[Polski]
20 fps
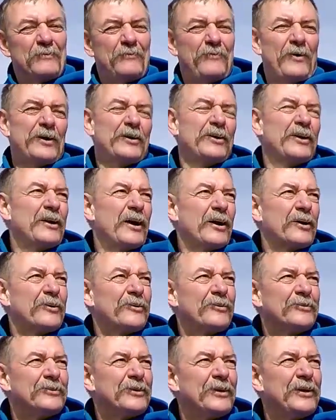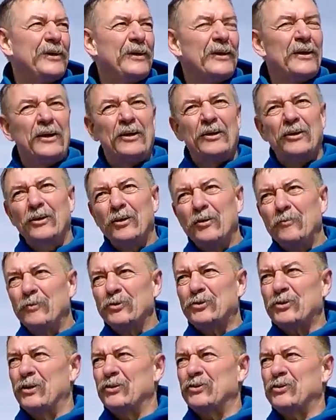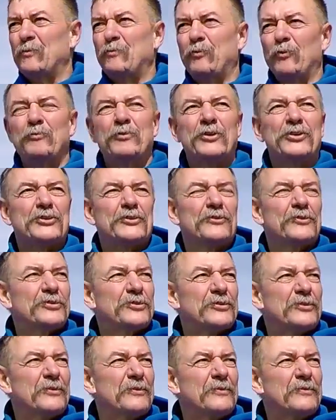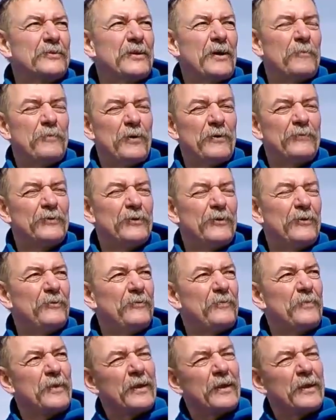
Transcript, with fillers: fajne nagrody i myślę, że publiczność na pewno